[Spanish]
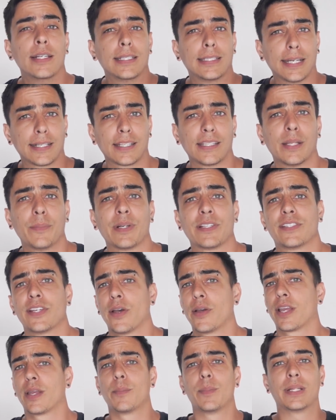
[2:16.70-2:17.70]
Se tardan
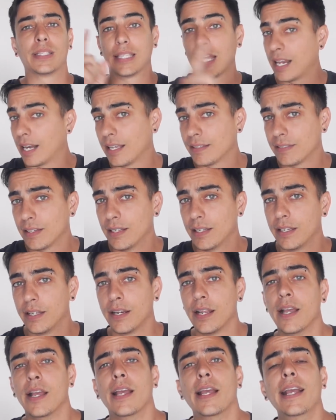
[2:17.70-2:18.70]
demasiado en invitarla a
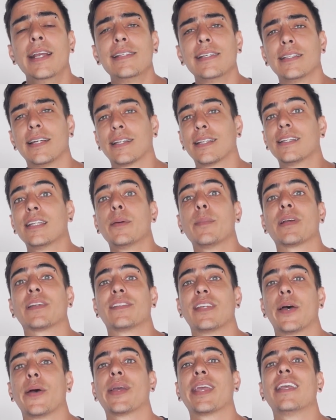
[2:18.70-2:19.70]
salir. Y se tardan
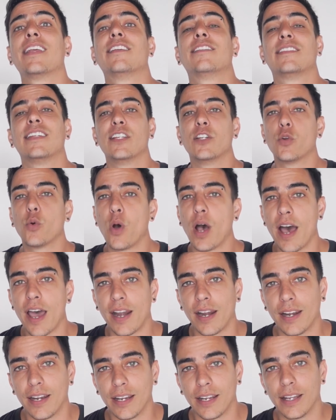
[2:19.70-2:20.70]
demasiado en
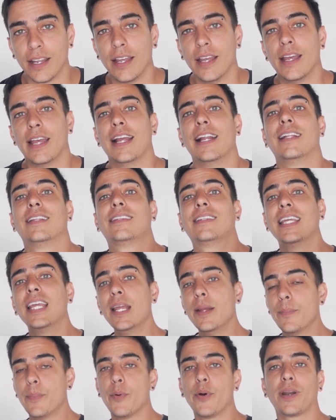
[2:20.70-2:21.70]
insinuarle el
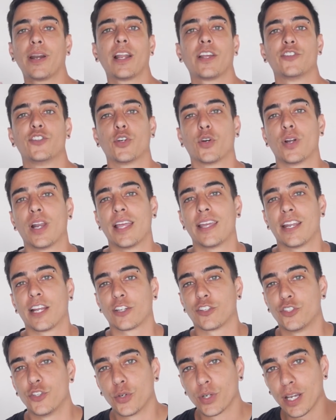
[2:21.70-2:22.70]
tipo de relación o la
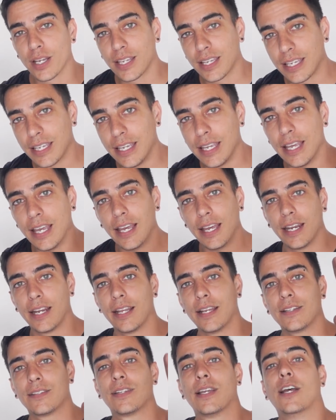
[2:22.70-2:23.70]
dirección que
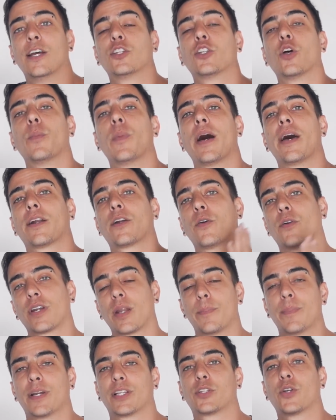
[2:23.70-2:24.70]
quieres tomar con
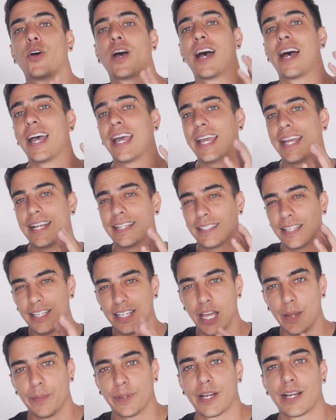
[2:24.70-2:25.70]
respecto a esa
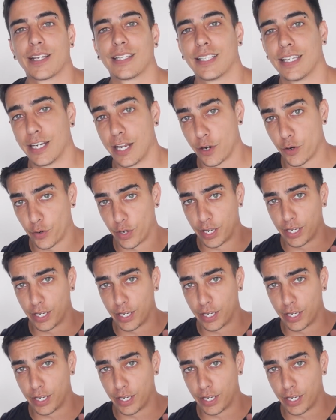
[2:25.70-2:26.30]
dinámica que tienes con